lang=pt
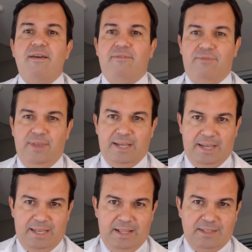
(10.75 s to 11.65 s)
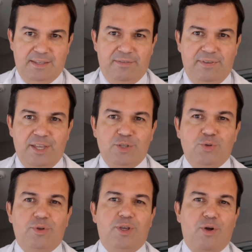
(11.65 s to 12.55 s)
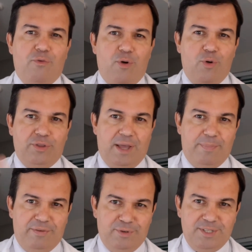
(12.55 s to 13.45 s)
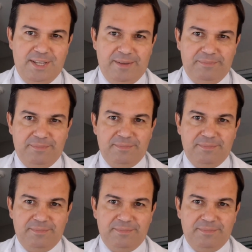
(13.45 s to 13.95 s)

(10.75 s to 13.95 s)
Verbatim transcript: Fica aqui nesse vídeo que eu vou contar para você.